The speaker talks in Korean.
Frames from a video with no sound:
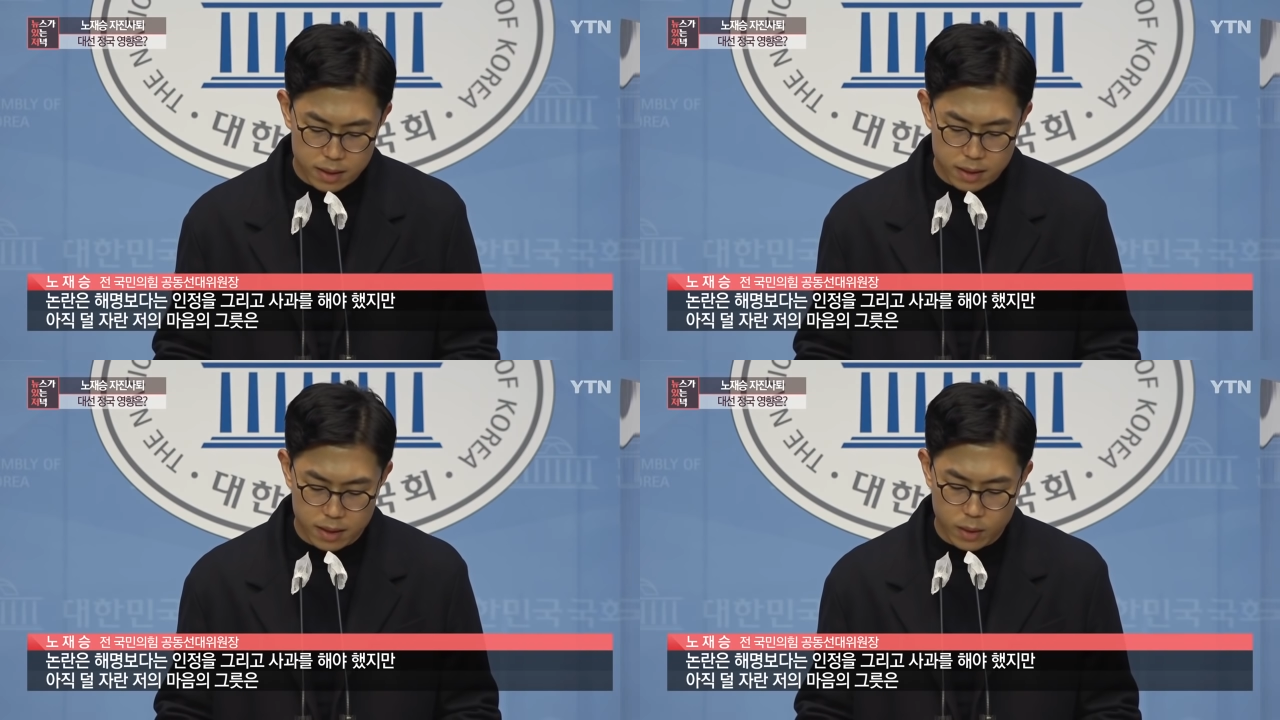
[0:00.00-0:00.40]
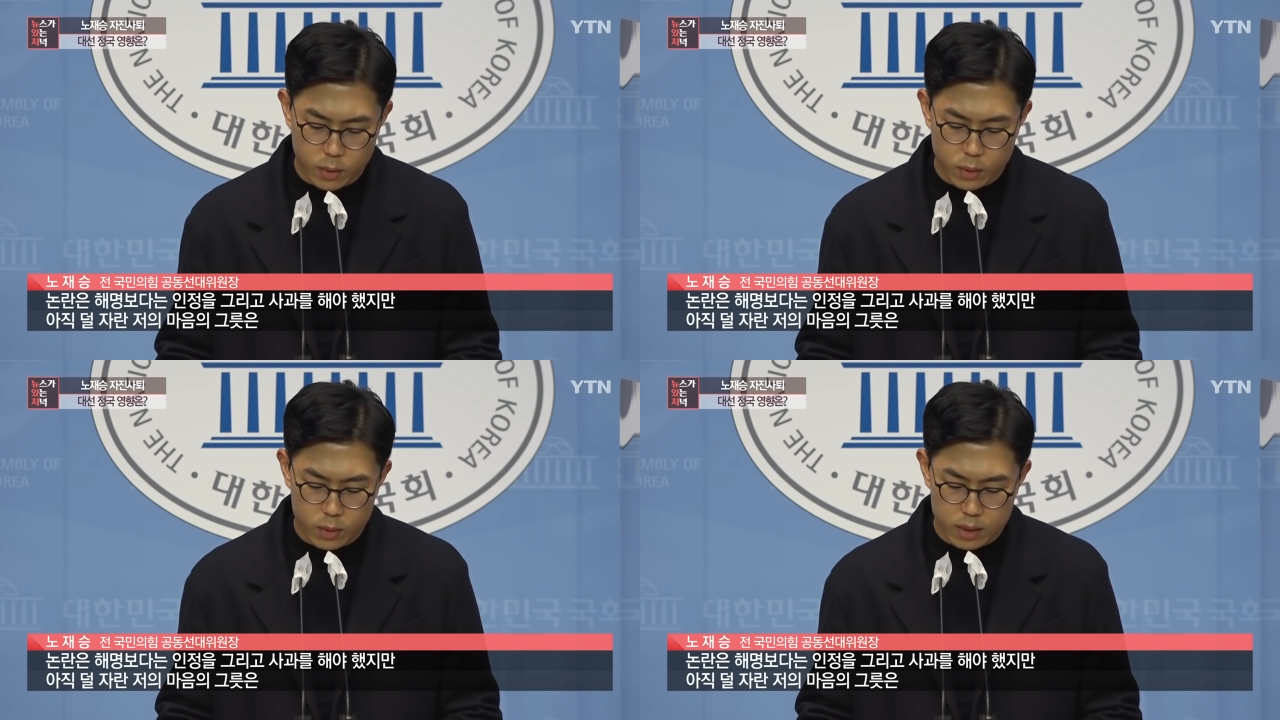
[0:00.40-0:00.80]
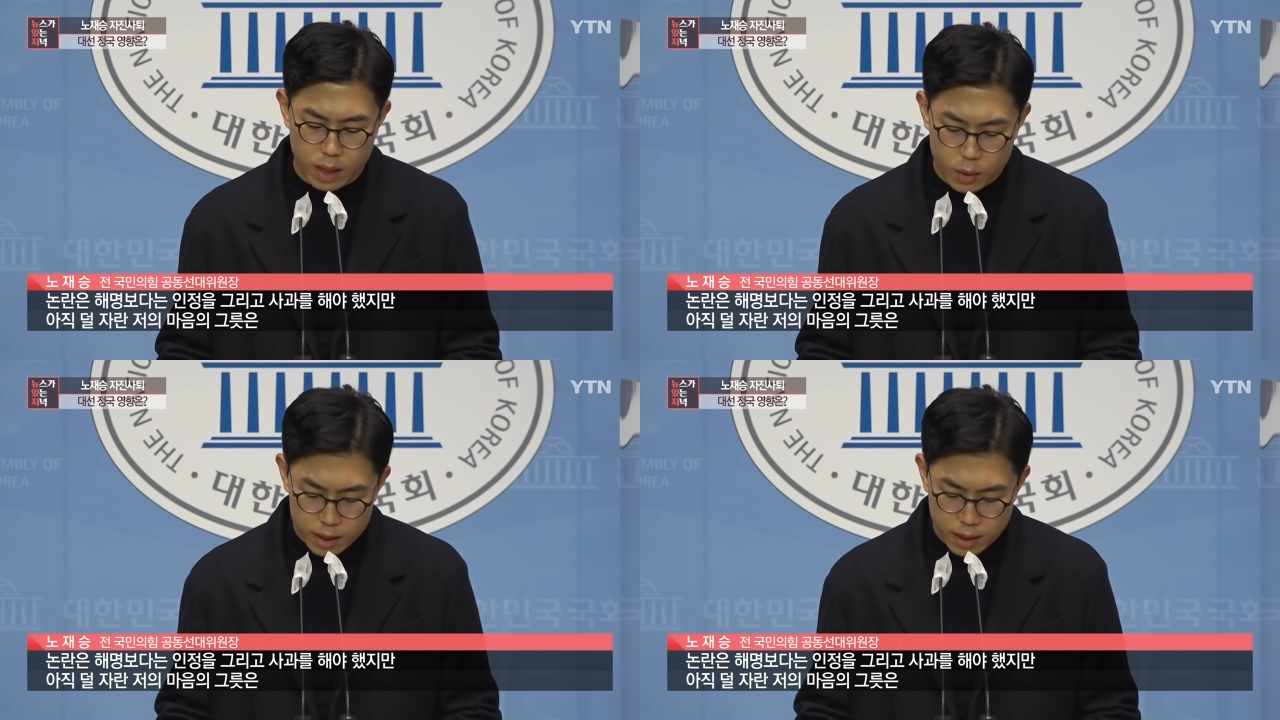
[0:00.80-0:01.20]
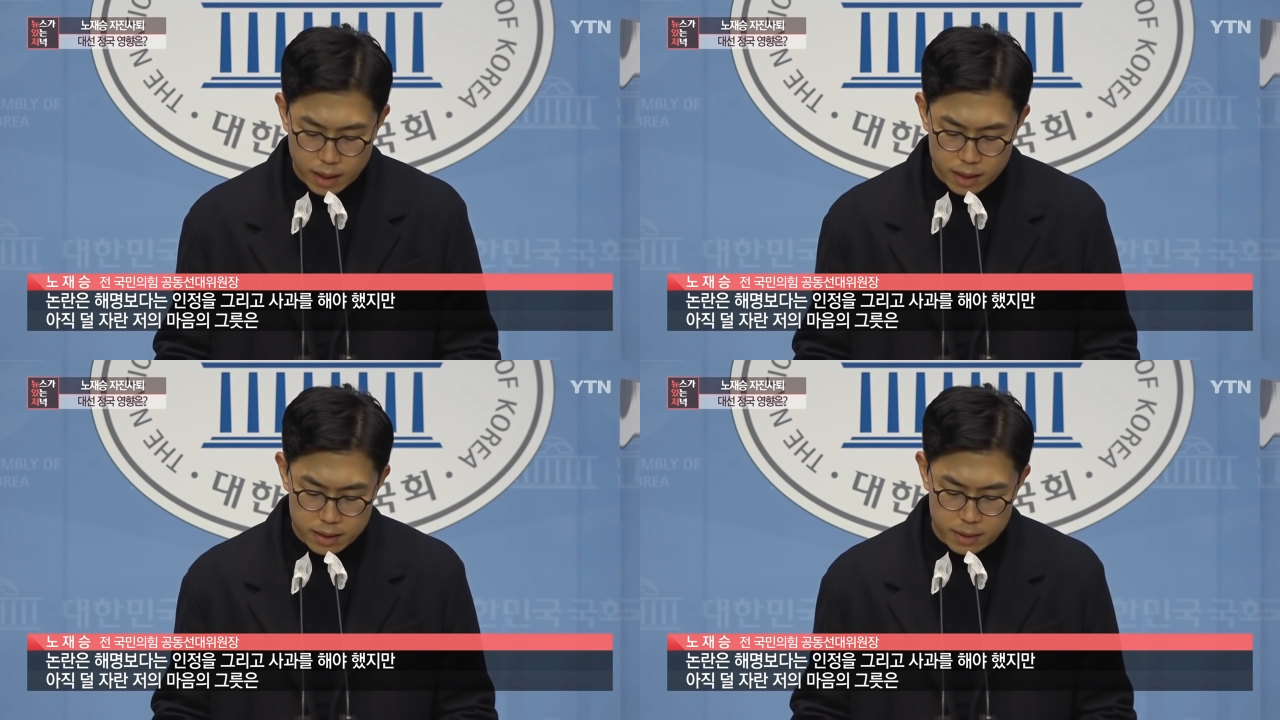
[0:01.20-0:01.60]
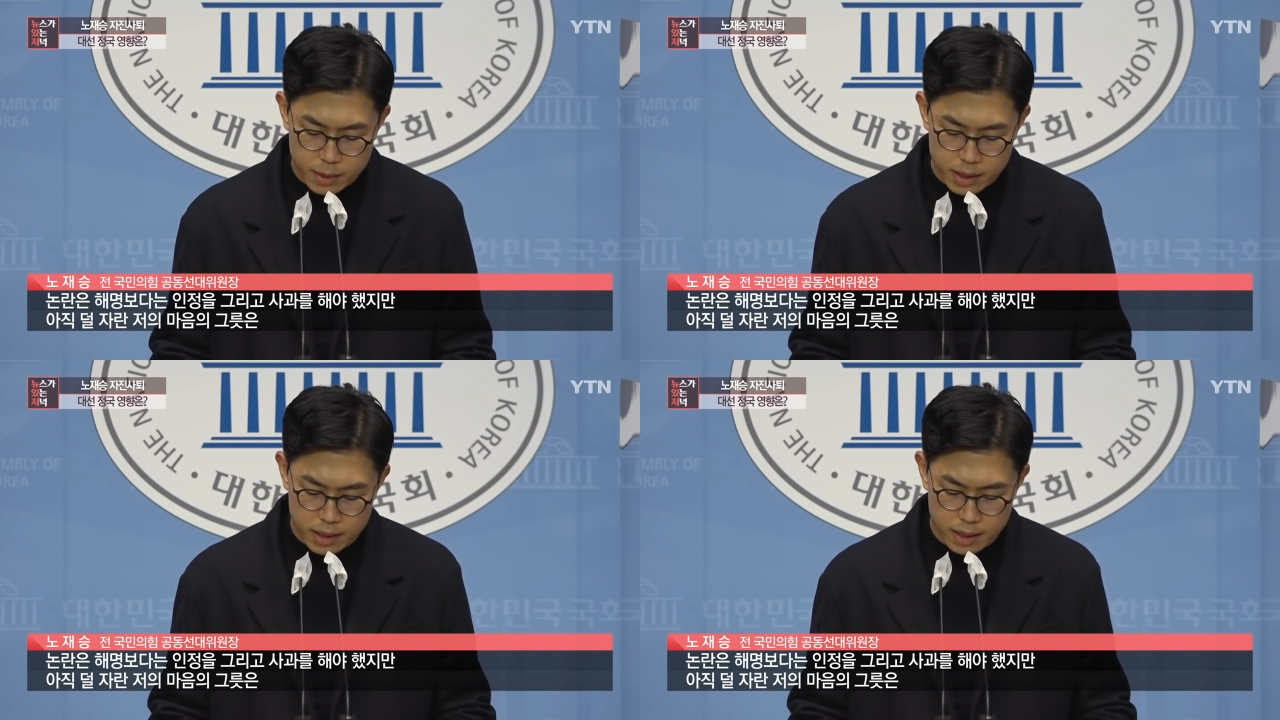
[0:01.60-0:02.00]
그리고 사과를 해야
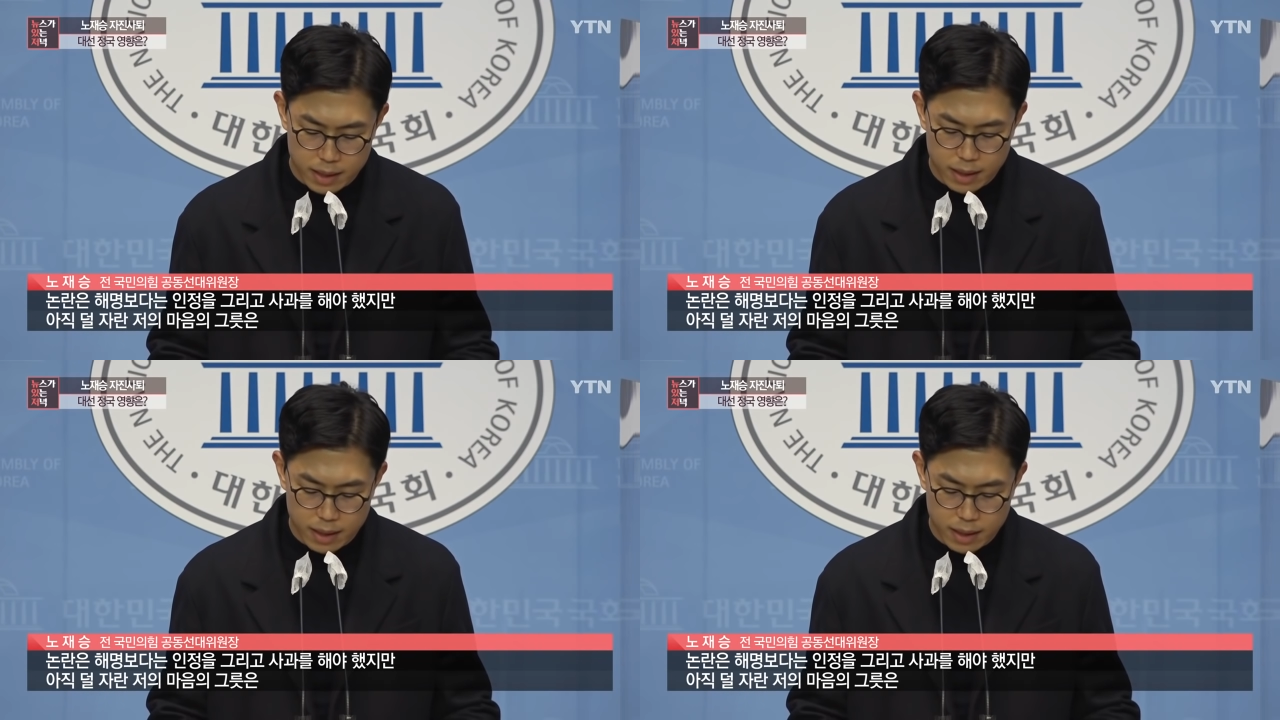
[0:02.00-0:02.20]
했지만